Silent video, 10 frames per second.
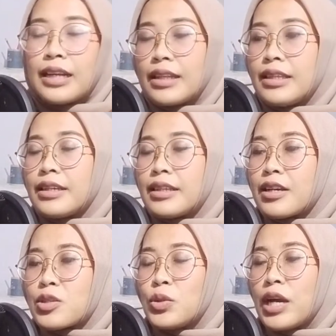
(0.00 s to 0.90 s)
Nanti
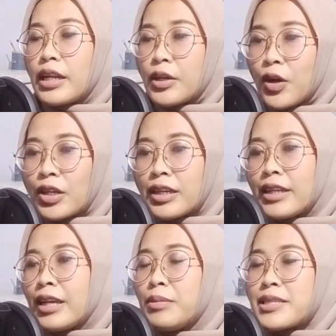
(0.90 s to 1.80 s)
ketika sudah record,
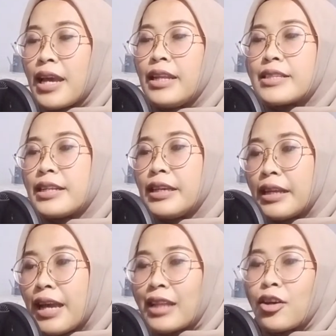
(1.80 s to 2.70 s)
kalian bisa edit
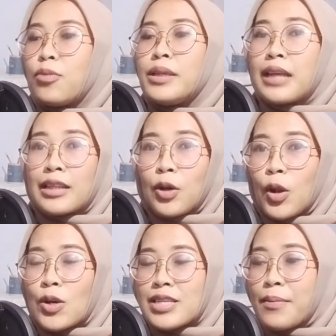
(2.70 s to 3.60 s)
sendiri atau minta
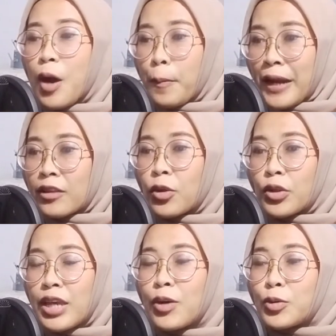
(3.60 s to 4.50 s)
tolong sama
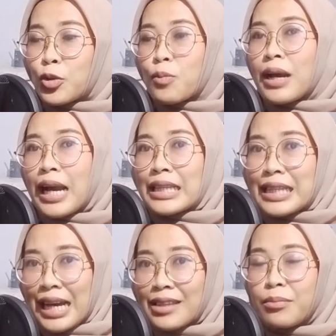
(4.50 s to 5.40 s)
operatornya untuk
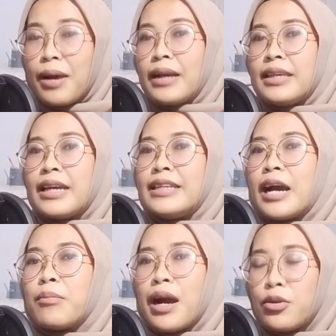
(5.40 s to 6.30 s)
mengkat-kat bagian
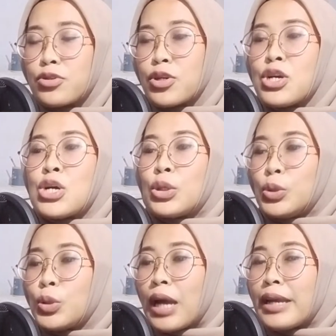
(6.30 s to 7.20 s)
yang bagus
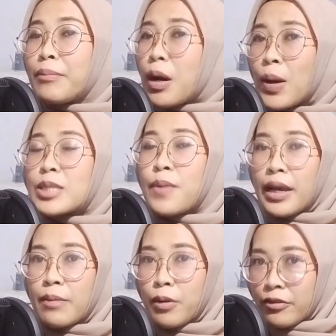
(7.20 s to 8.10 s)
untuk kalian bawa
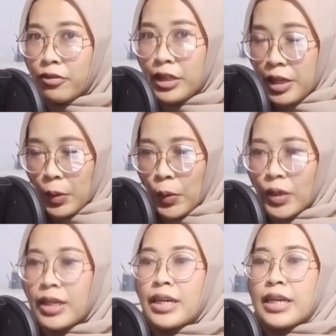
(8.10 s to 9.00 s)
sebagai portfolio.
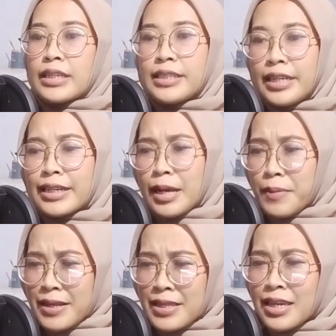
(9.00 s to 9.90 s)
Jadi
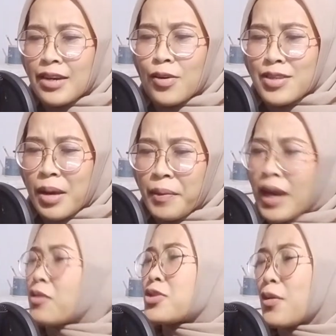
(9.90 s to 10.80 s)
kenapa sih kok sampai
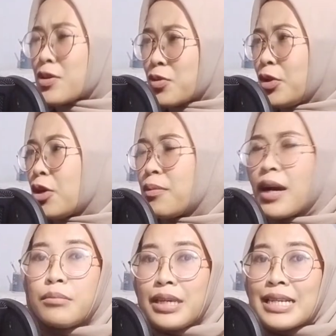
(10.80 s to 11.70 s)
harus sewa studio
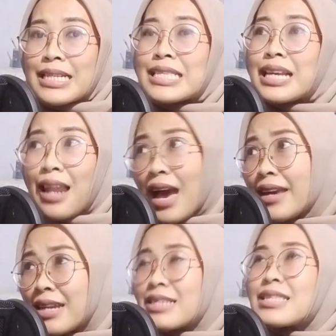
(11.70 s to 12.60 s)
mbak? Because
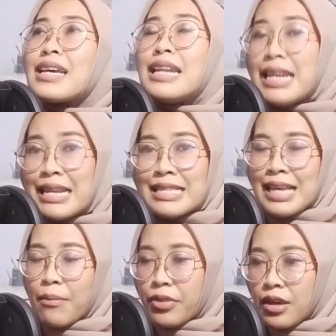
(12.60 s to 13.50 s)
clients need
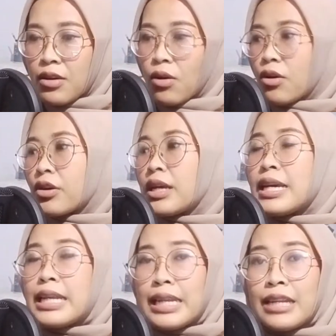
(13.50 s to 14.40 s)
something or
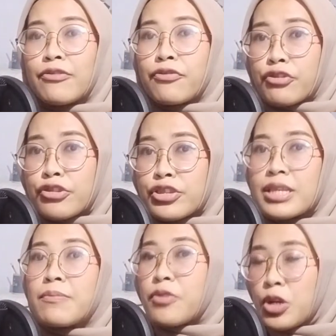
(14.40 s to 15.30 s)
need
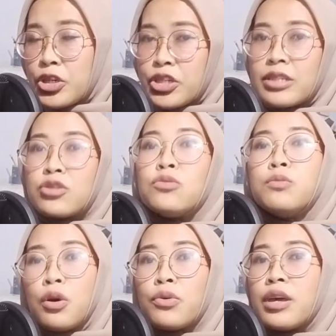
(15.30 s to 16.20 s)
first impression to
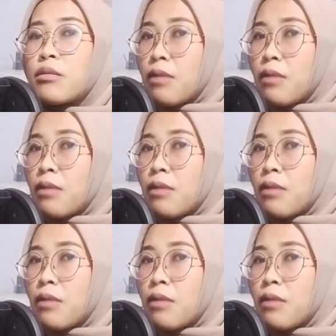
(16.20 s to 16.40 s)
blow their